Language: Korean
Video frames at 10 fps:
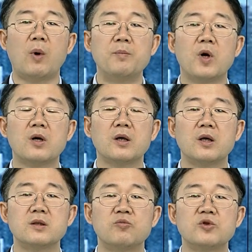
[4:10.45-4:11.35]
완벽하게
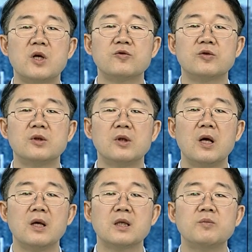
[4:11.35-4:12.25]
이제 무시할 수기는
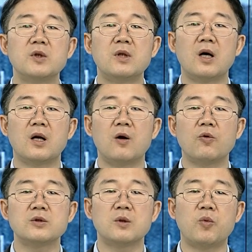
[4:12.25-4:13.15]

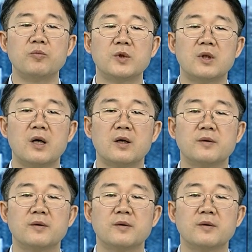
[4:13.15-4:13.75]
힘들다라고 이제 봅니다.